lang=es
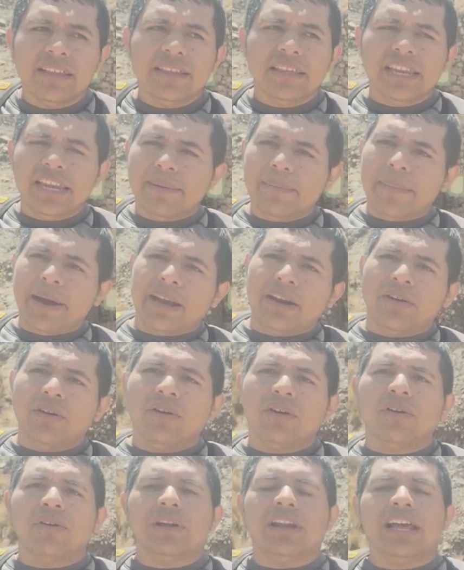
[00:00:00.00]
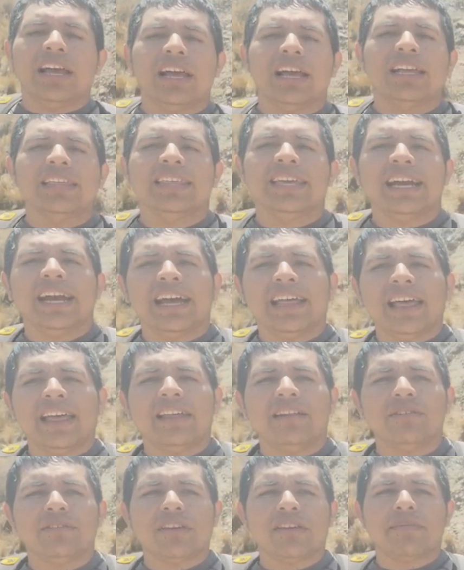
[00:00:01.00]
Sin embargo, con la
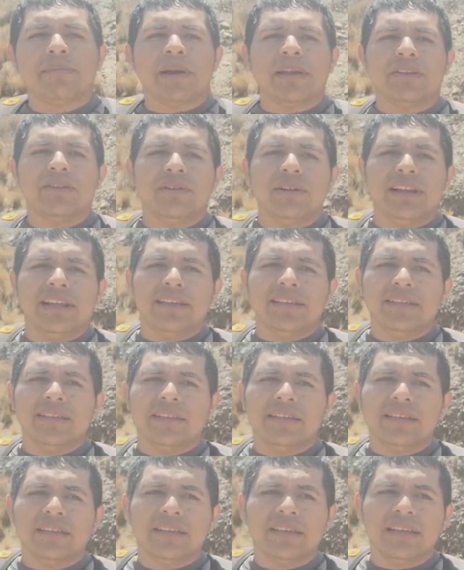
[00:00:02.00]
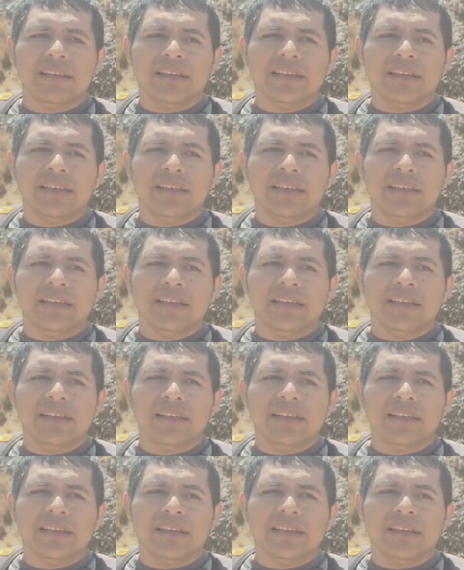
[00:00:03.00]
llegada de los españoles,